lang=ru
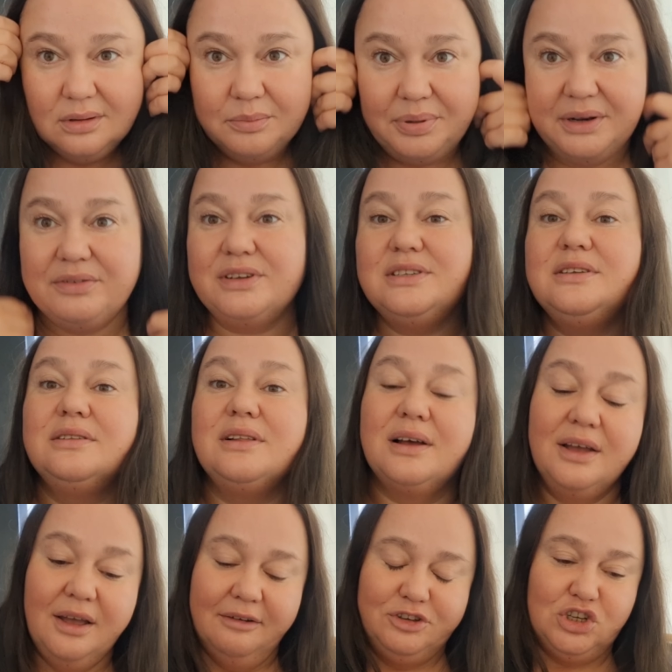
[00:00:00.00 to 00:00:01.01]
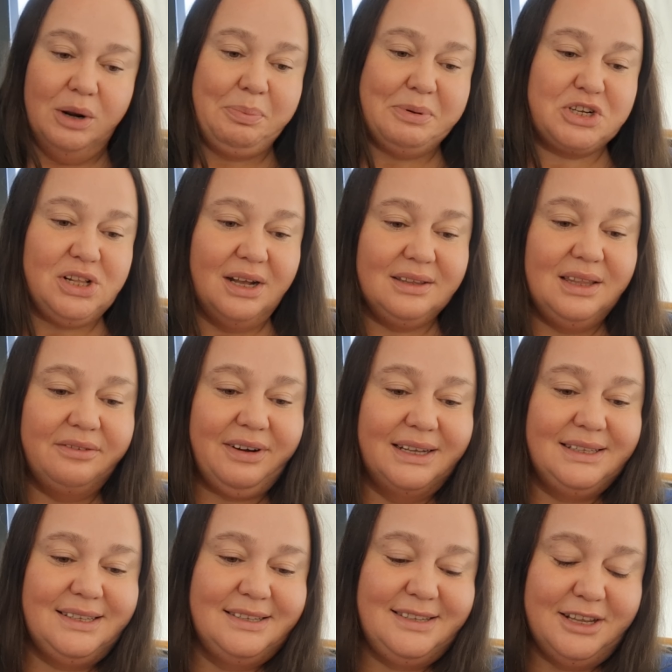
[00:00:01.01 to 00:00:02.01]
привозила. Вчера пошла
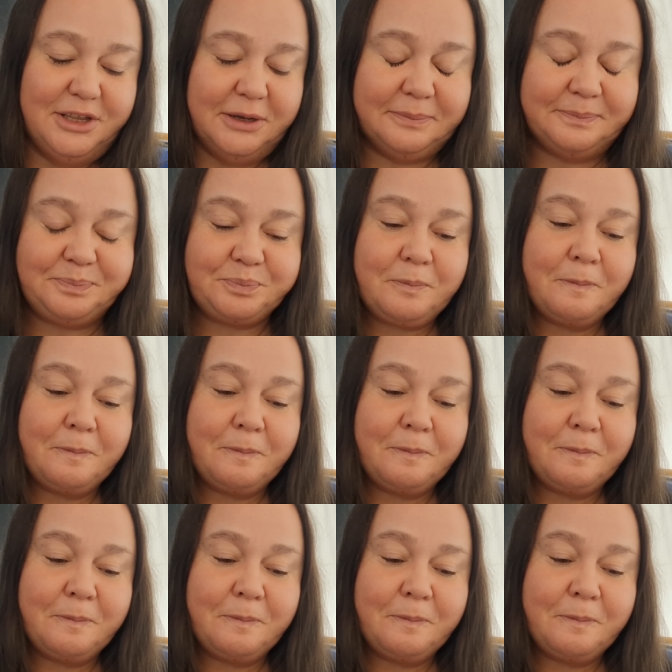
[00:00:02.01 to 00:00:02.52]
отдавать соседям.